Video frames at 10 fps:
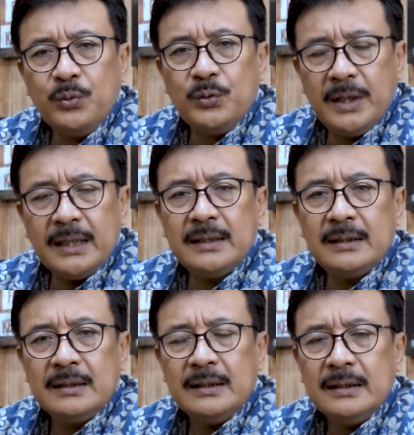Buddha
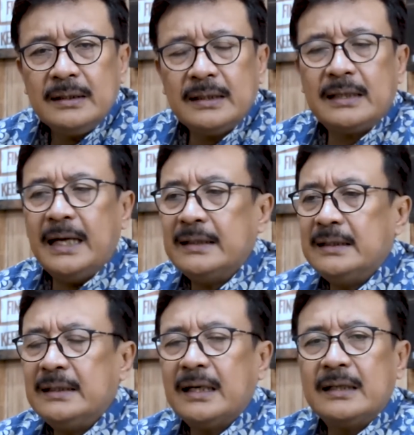
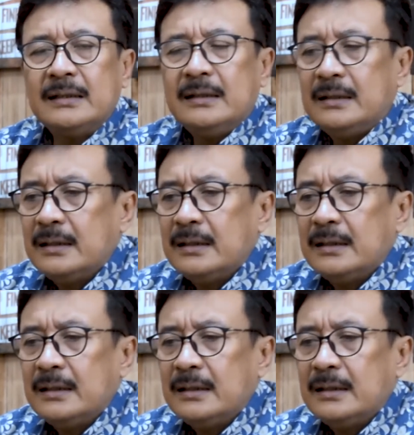diganti dengan